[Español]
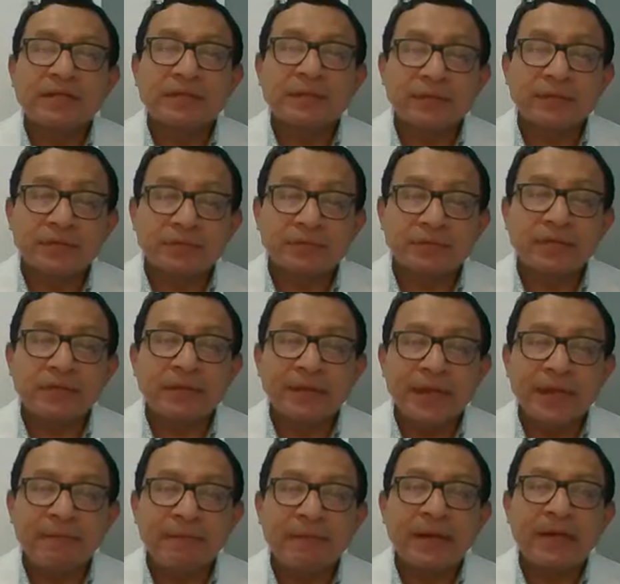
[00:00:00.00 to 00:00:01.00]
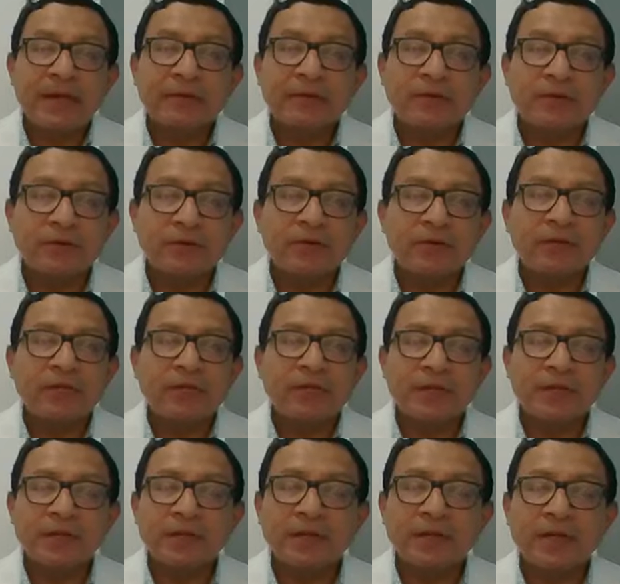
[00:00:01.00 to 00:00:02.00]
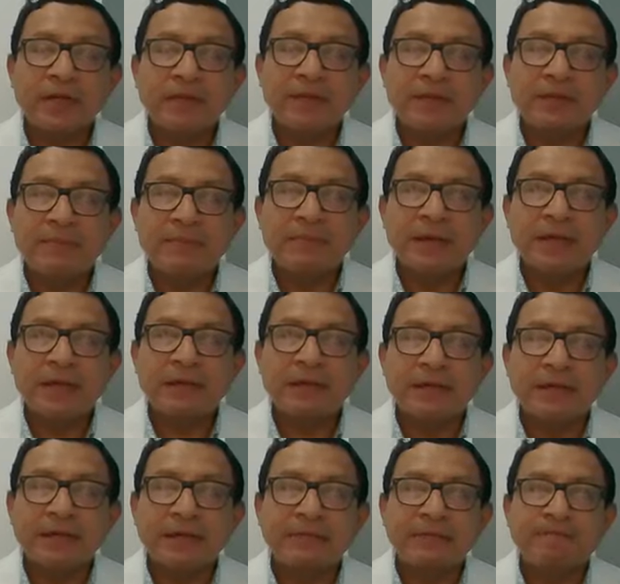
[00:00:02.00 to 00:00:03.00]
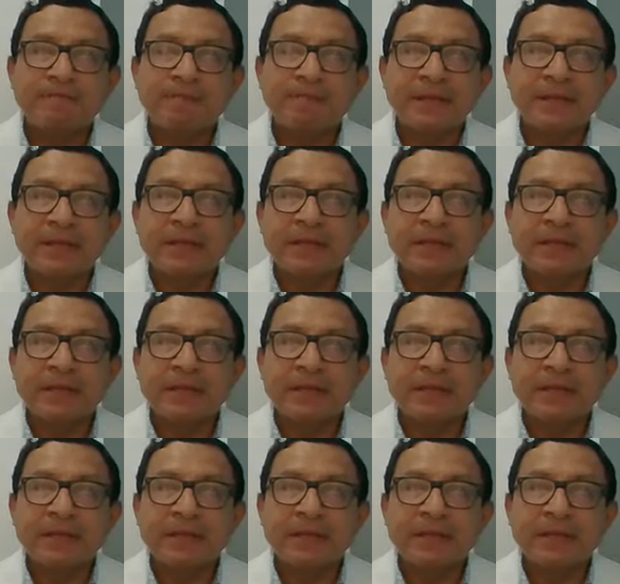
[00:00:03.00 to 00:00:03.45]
Estamos en una etapa donde el tema de,